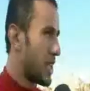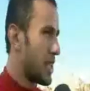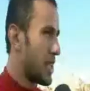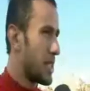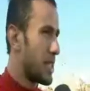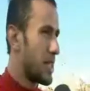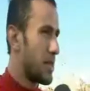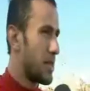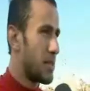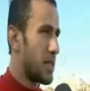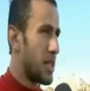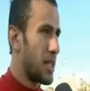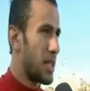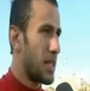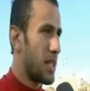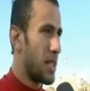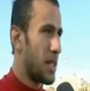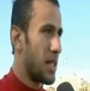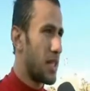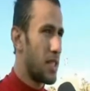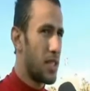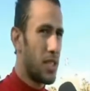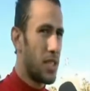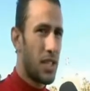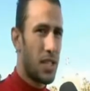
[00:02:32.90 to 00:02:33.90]
الكاليتي نتاع
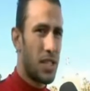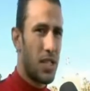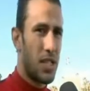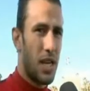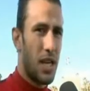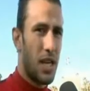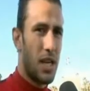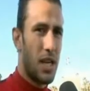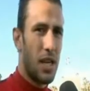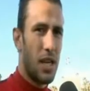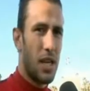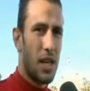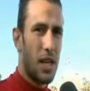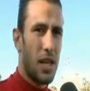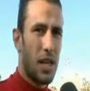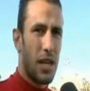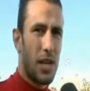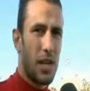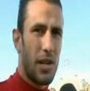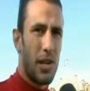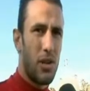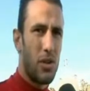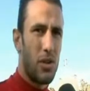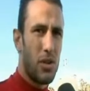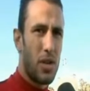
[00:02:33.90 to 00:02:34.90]
التيران تشجع
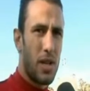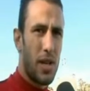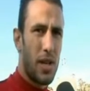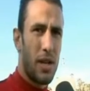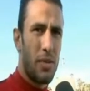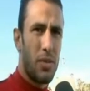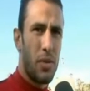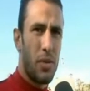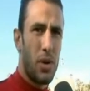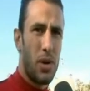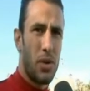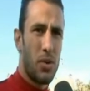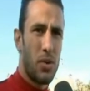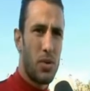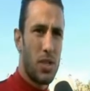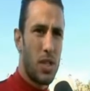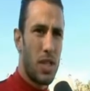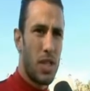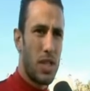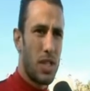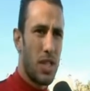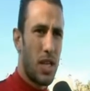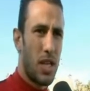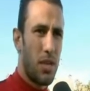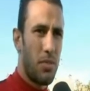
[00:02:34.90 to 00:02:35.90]
للونترينمون
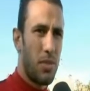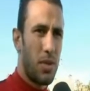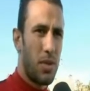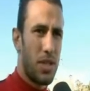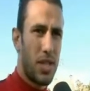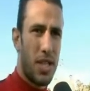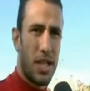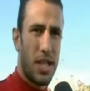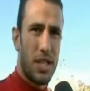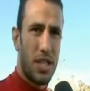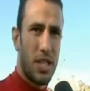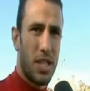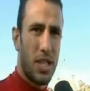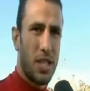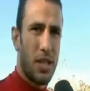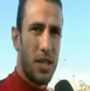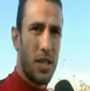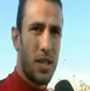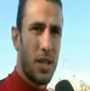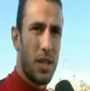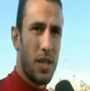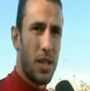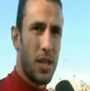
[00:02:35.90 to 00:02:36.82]
وتشجع لبرشا حاجات